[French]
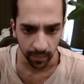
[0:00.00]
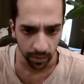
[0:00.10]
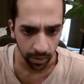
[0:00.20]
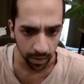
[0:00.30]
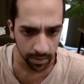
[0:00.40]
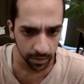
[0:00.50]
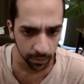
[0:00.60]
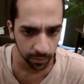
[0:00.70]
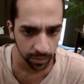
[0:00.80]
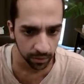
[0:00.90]
Et voilà, là c'est
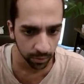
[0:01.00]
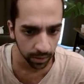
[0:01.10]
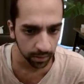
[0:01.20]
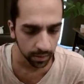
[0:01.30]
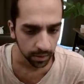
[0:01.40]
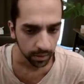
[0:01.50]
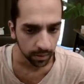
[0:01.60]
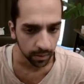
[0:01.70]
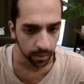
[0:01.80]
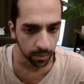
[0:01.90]
une victoire.
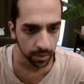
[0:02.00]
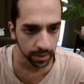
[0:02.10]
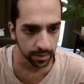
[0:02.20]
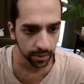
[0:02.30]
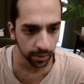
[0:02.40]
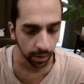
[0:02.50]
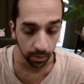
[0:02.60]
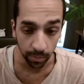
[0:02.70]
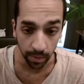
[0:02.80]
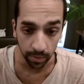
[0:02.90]
Euh, le lead c'était quoi
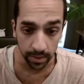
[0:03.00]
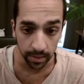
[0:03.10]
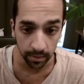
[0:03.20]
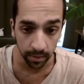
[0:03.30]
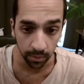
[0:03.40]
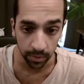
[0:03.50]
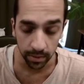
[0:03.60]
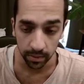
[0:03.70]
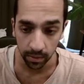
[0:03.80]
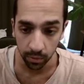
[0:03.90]
le, bah, le, était, le
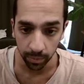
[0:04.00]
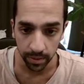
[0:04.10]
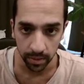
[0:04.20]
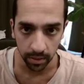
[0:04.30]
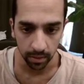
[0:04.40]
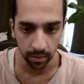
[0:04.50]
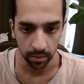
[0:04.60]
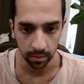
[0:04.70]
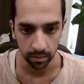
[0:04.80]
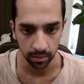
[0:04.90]
lead était compliqué et
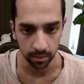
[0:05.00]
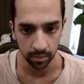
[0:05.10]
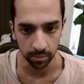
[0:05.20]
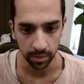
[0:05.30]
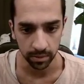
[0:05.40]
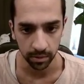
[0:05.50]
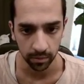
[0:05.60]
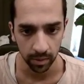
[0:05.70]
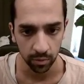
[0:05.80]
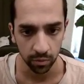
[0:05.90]
euh, bah, c'était
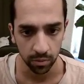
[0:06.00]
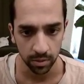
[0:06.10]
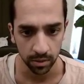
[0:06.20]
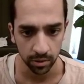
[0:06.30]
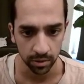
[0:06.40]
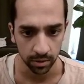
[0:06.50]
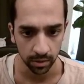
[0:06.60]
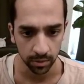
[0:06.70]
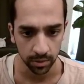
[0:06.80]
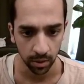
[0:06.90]
vraiment cool, c'est que j'ai
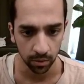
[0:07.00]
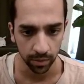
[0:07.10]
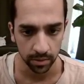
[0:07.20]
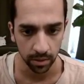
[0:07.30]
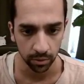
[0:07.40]
réussi à renverser le